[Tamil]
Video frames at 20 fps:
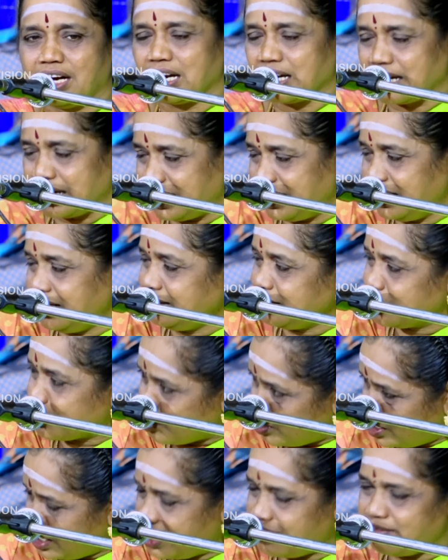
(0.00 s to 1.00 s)
அங்கே இந்த
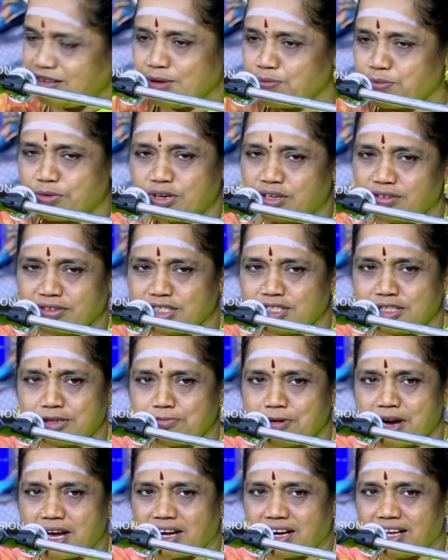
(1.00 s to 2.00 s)
குழாவில் போட்டு
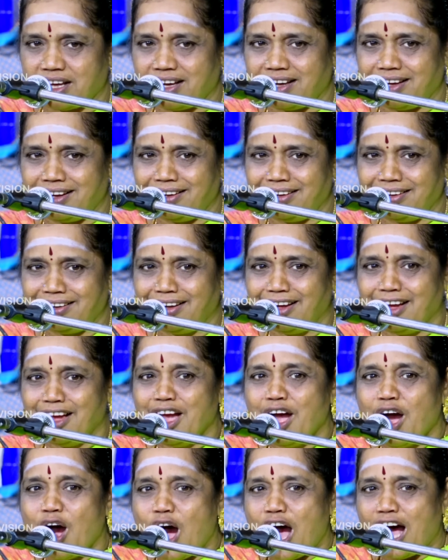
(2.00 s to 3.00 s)
வச்சுருப்பாங்களே
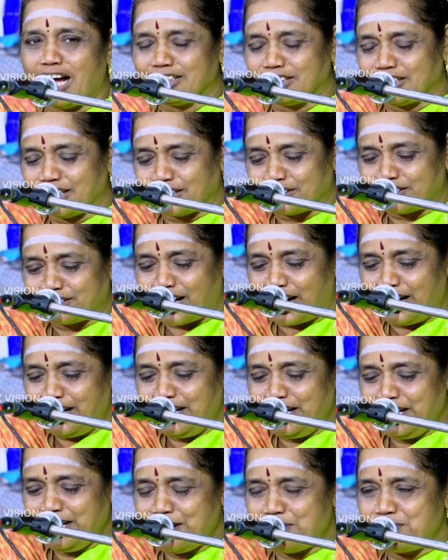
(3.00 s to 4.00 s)
அந்த
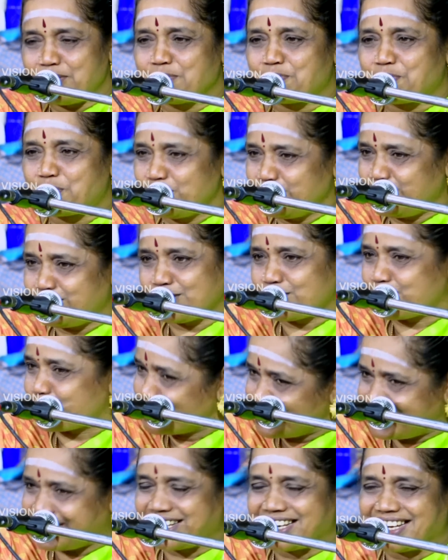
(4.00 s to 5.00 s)
தண்ணி அப்படி பிடிச்சி
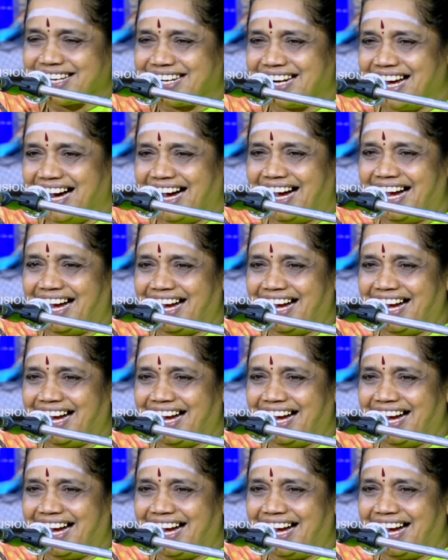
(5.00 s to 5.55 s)
குடிச்சிங்கன்னா